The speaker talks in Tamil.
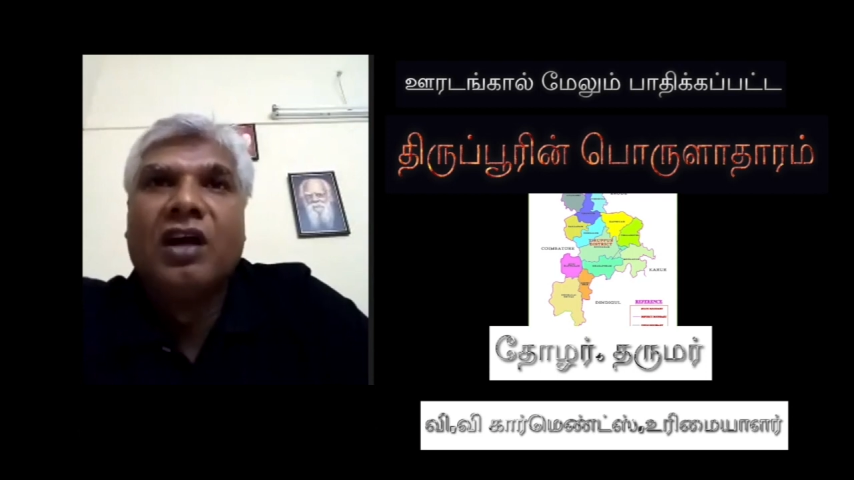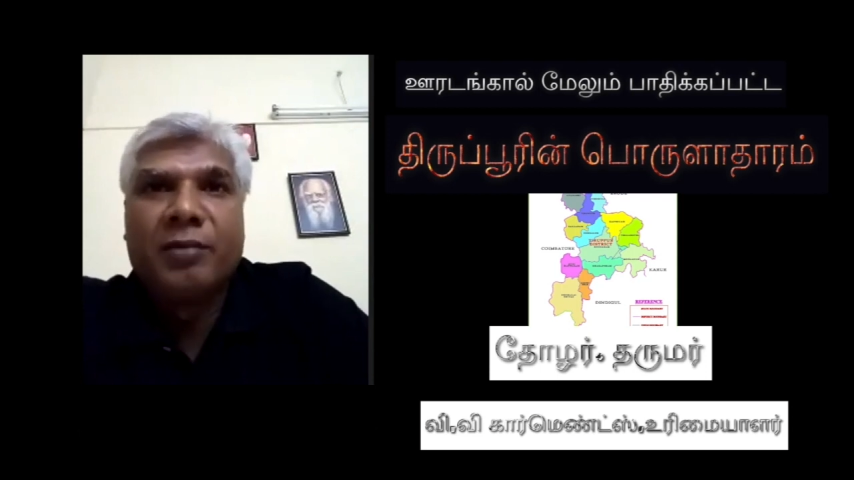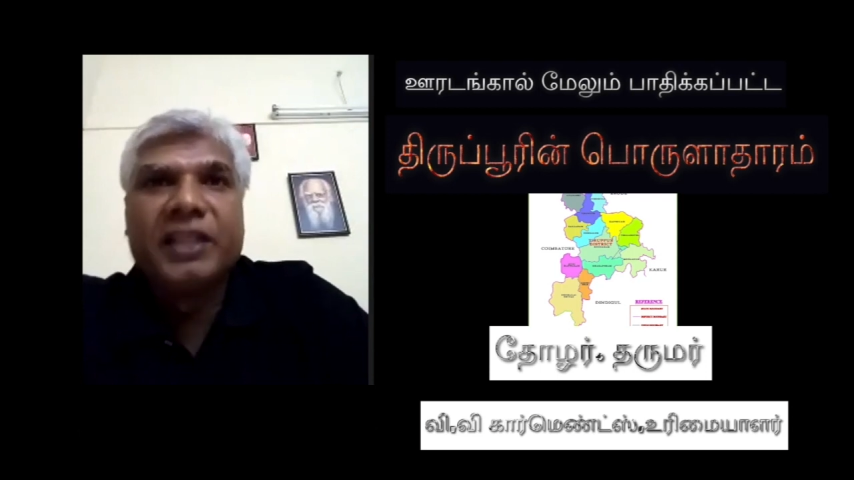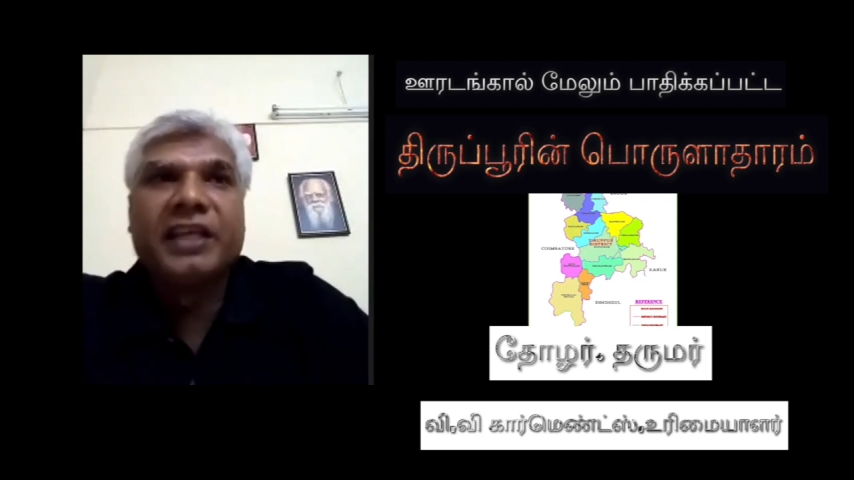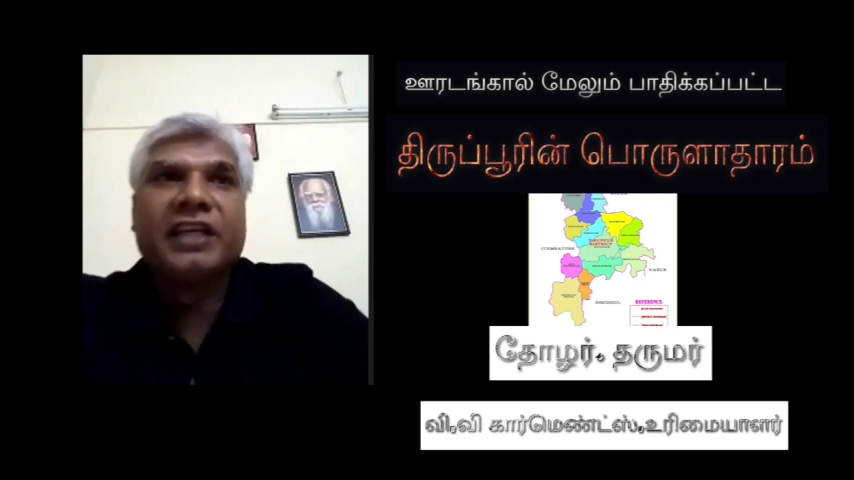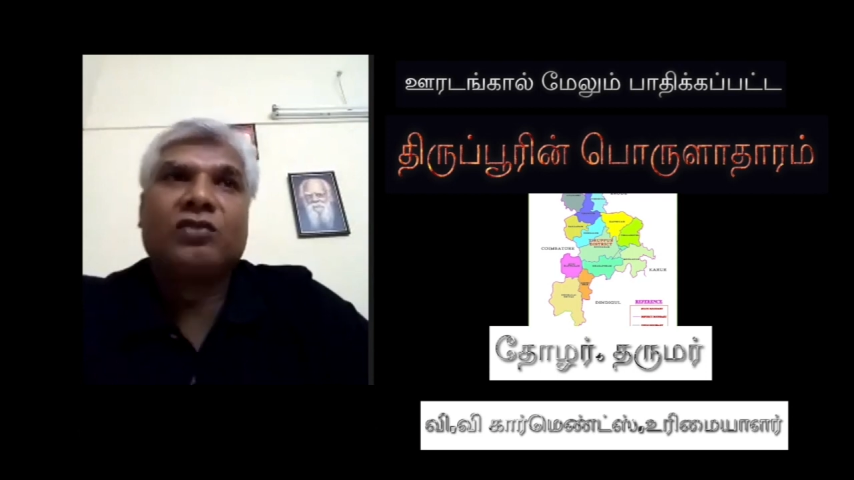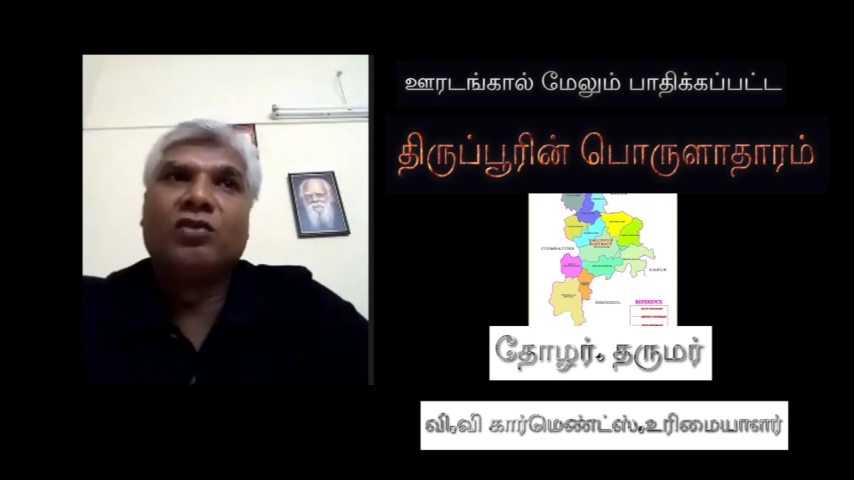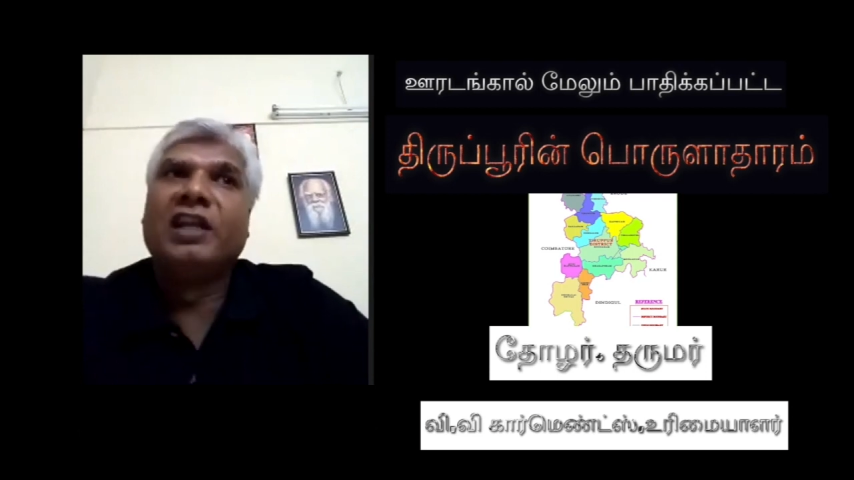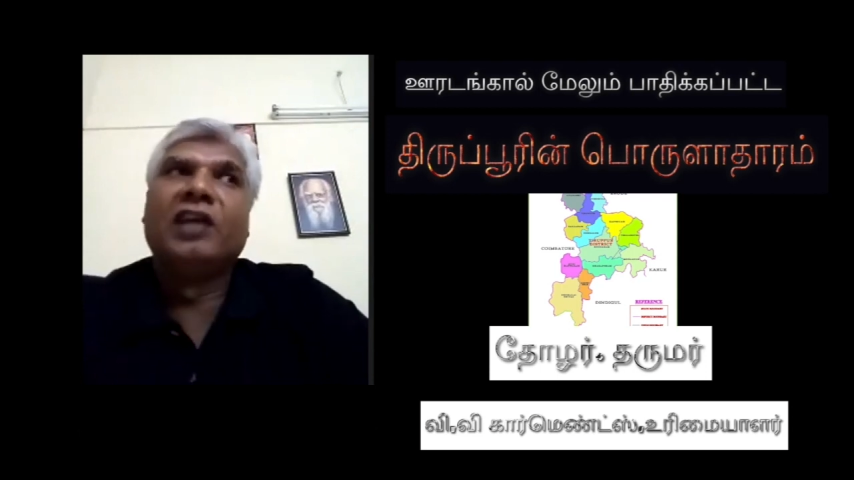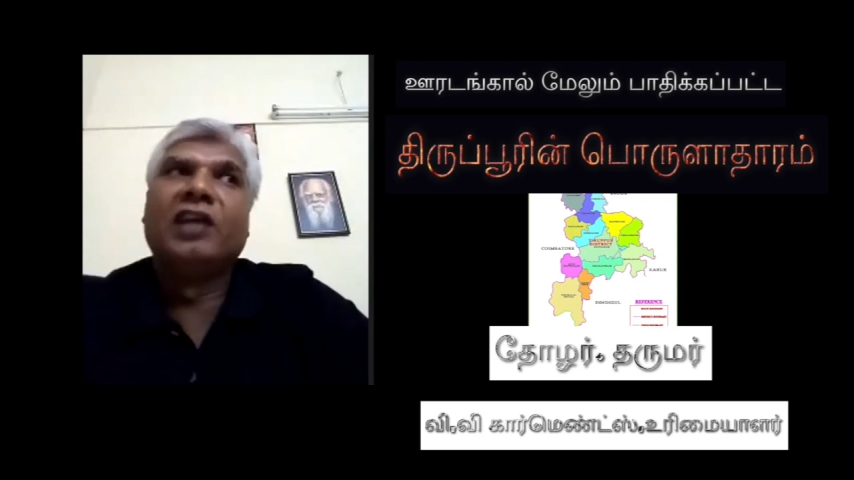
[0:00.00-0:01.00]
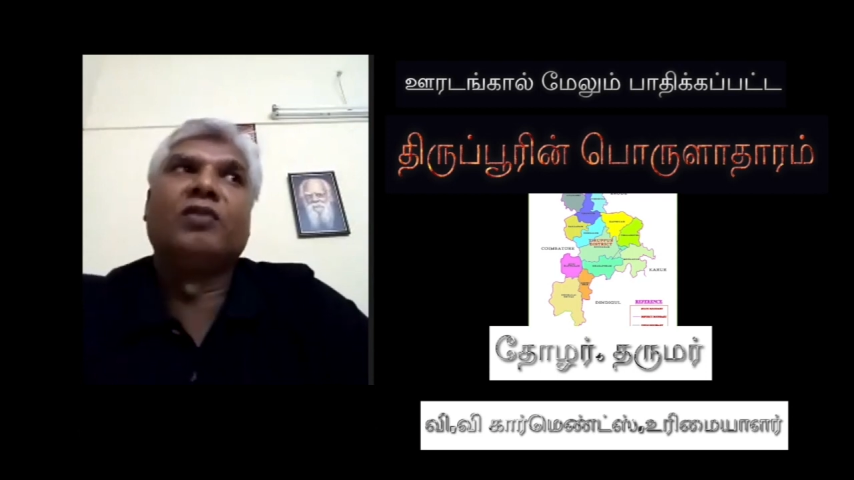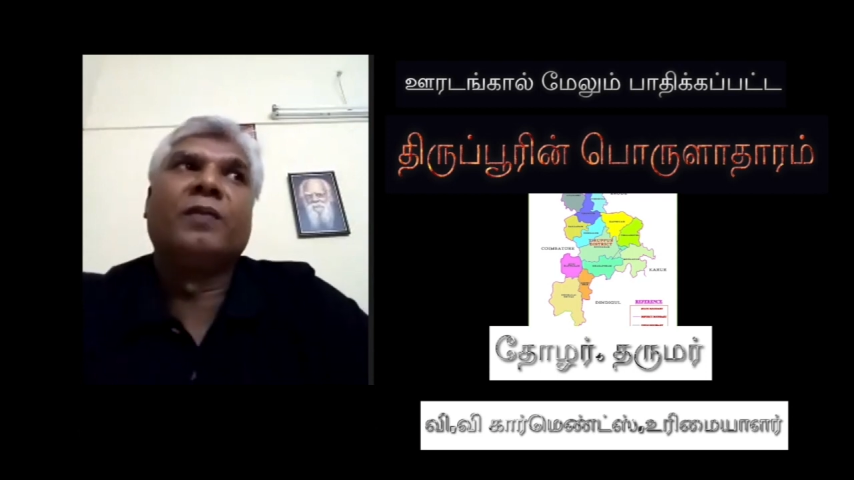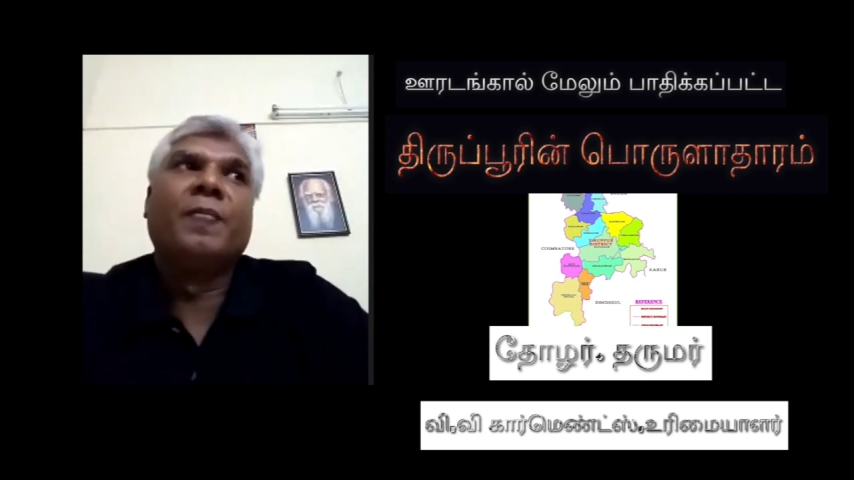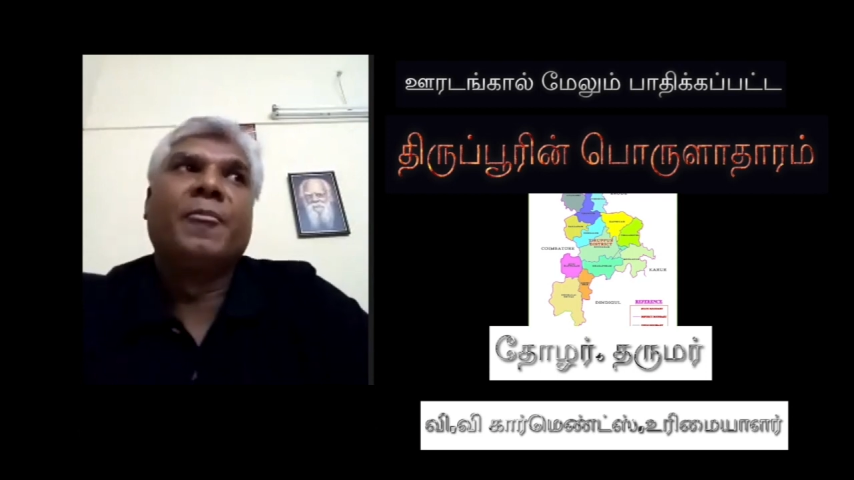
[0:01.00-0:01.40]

அப்படிதான் இங்க தொழிலேவும்